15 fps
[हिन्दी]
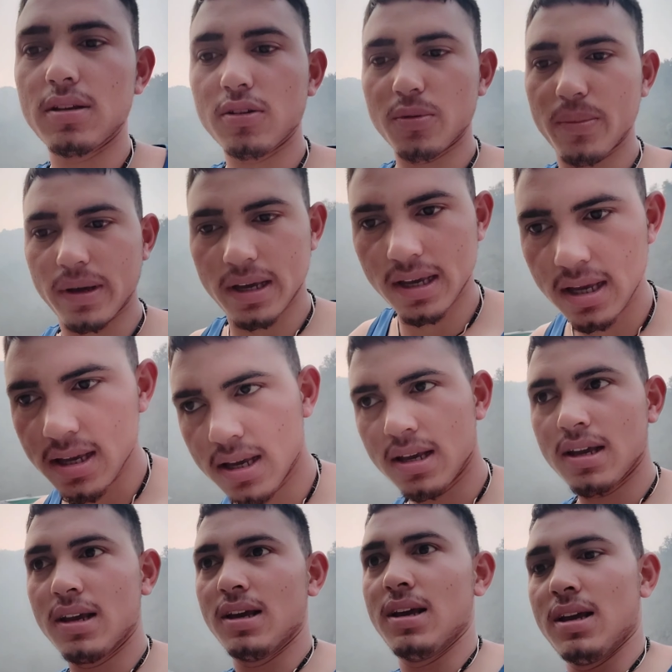क्योंकि मैं
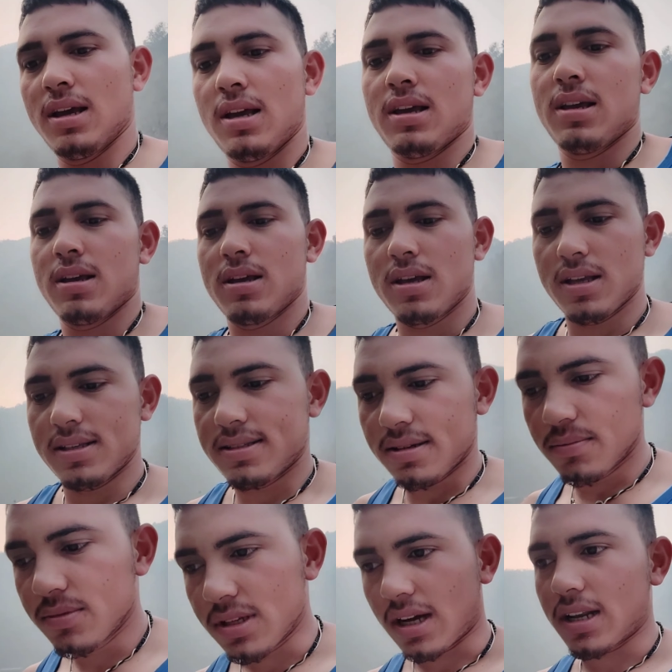
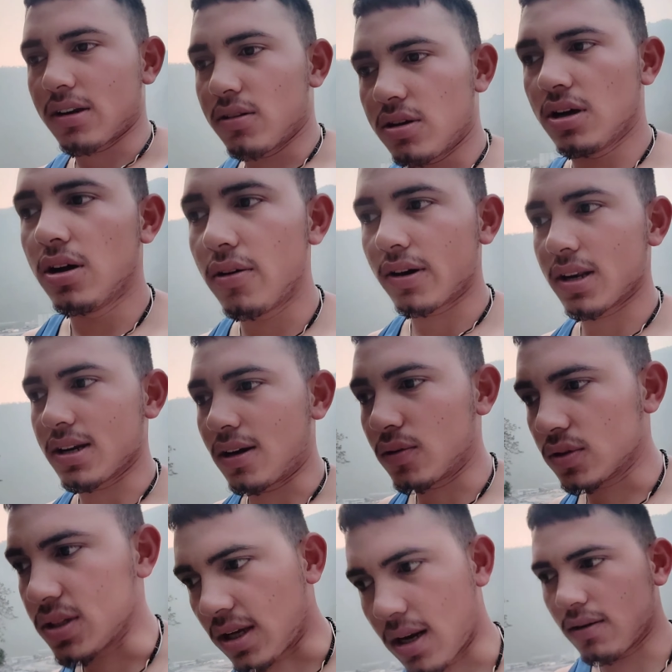जिम जा रहा हूँ
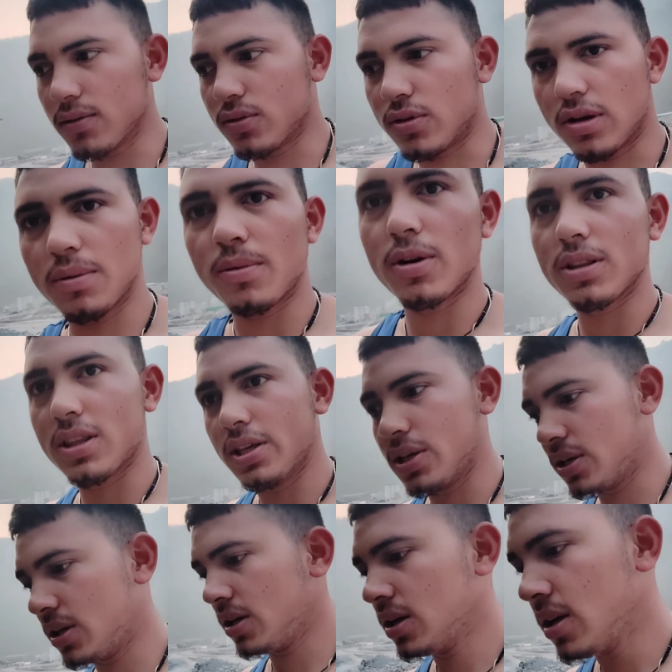वर्कआउट कर रहा हूँ थोड़ा बहुत
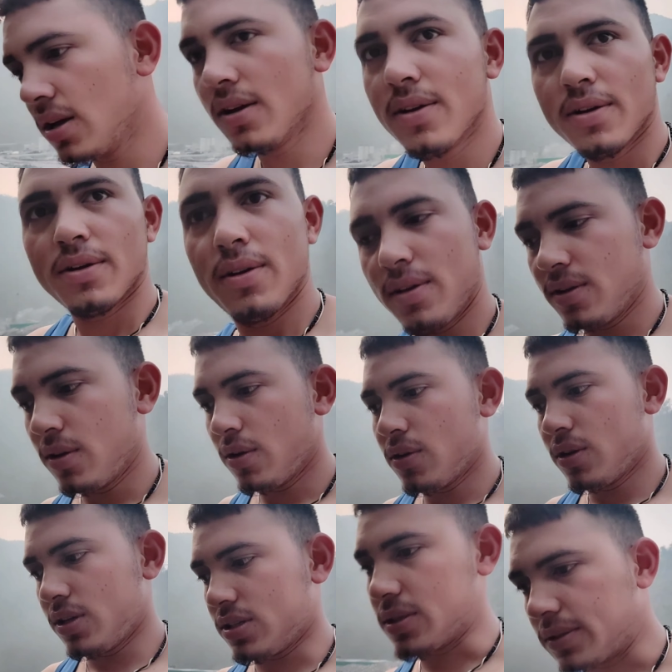
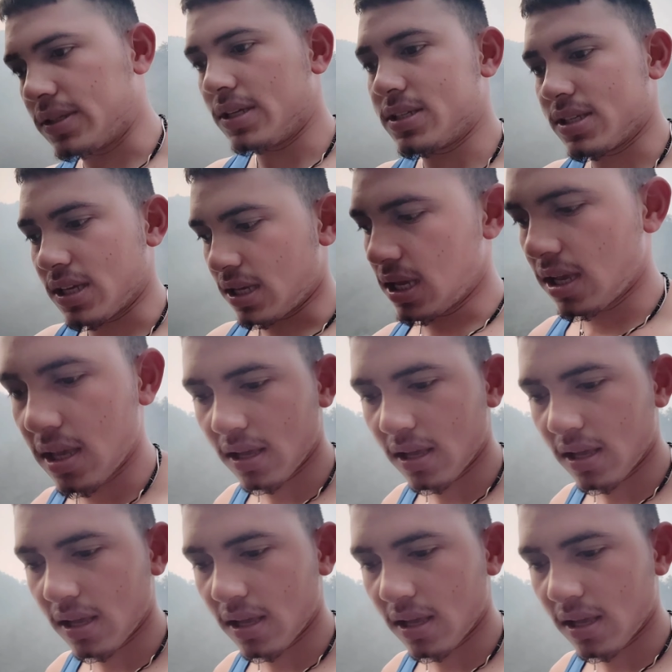इस वजह से